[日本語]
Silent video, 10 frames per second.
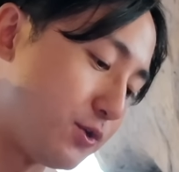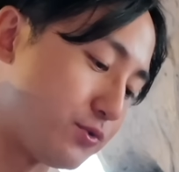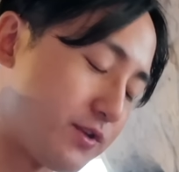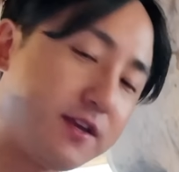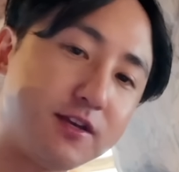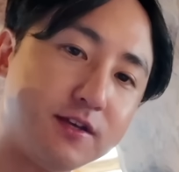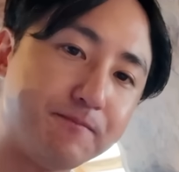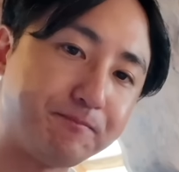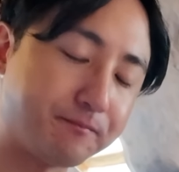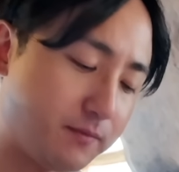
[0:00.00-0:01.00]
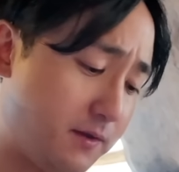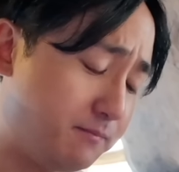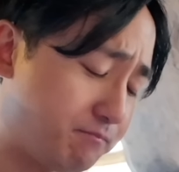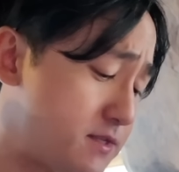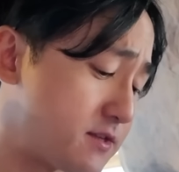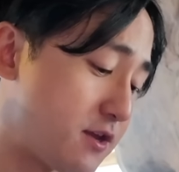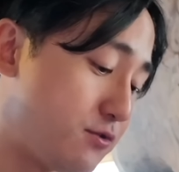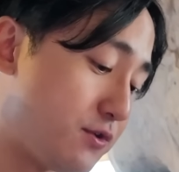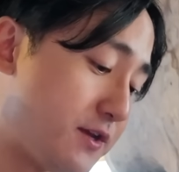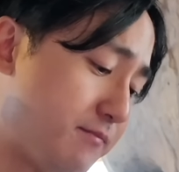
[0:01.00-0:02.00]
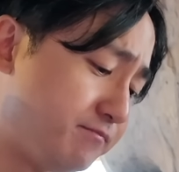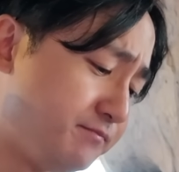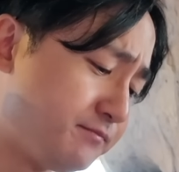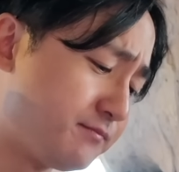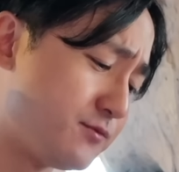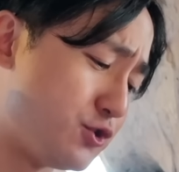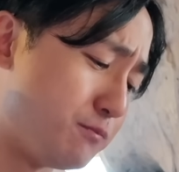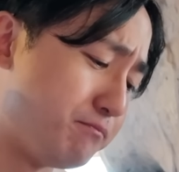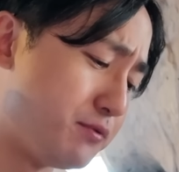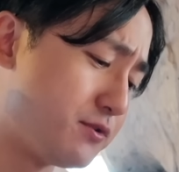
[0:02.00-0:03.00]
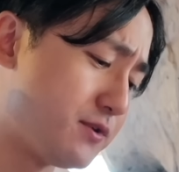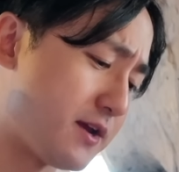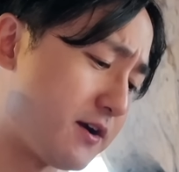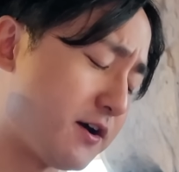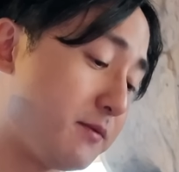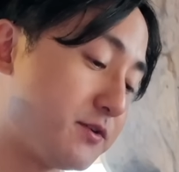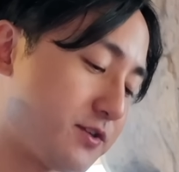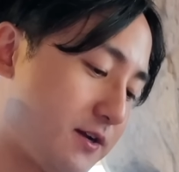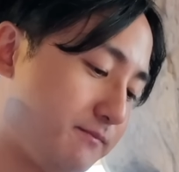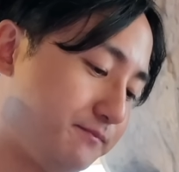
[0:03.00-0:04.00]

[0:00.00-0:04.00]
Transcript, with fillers: 今日席見つけるのに10分ぐらいかかりました